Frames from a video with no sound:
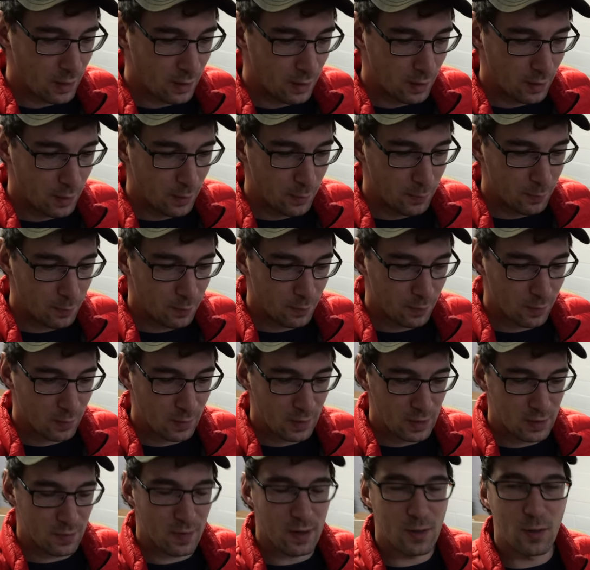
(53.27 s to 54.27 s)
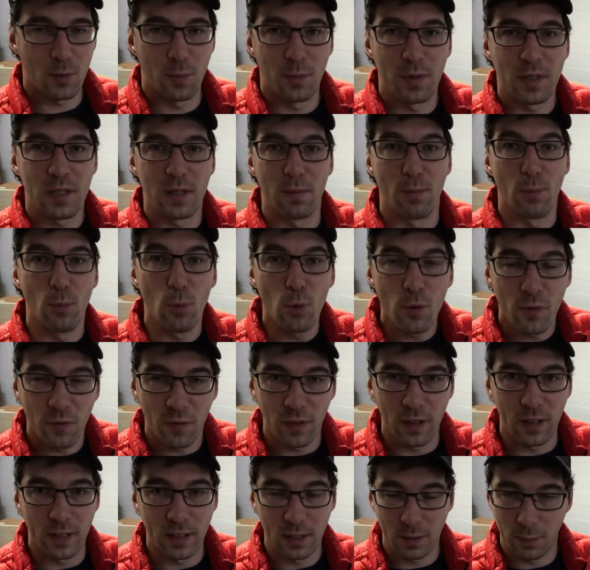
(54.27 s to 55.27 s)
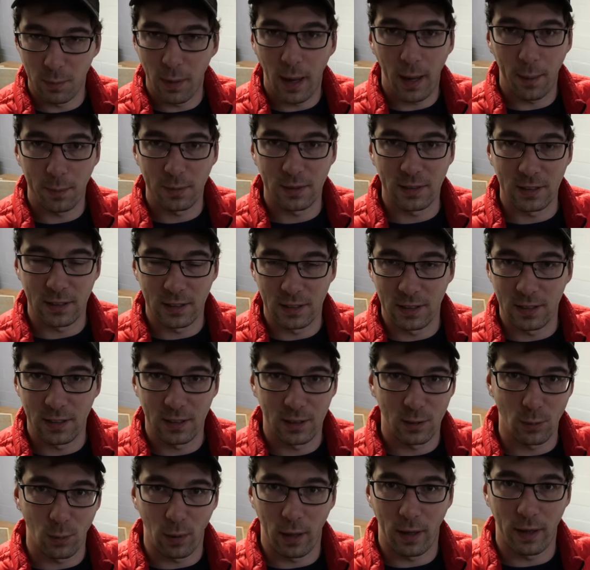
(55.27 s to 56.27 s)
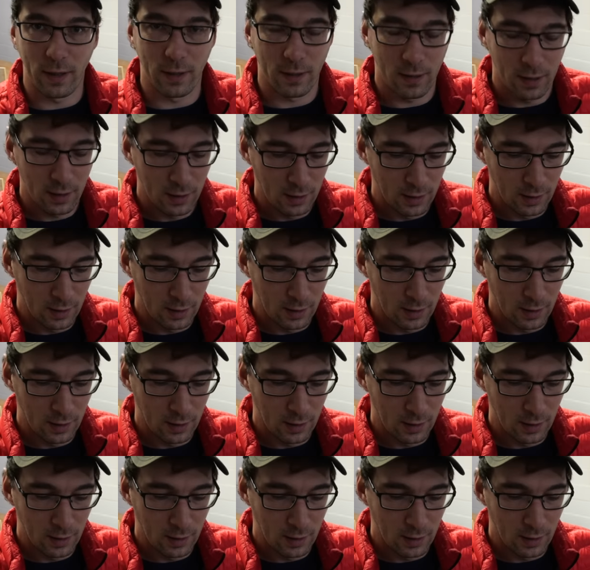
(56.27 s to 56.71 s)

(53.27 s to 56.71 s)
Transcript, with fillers: Ähm, das war so ein bisschen mutwillig beabsichtigt, so ein,